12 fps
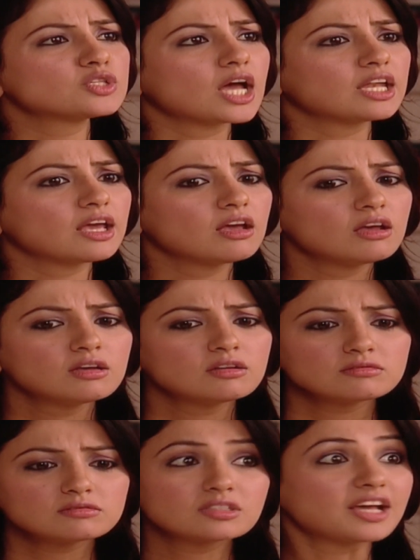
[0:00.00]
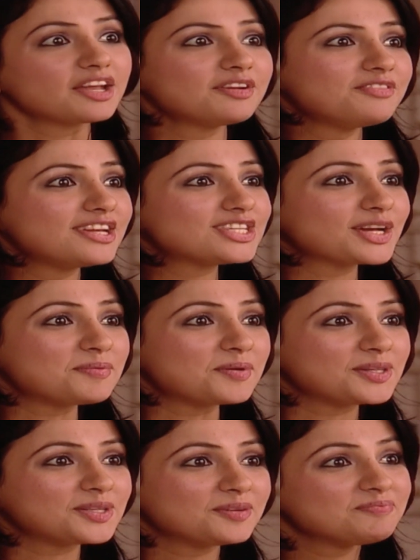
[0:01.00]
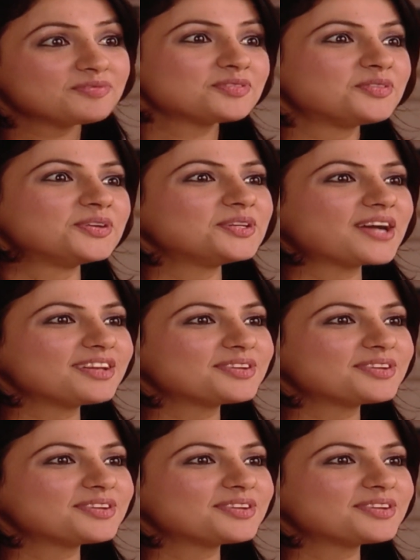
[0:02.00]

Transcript: يوم من الشغل خلي كاراني يروح بدالك أنت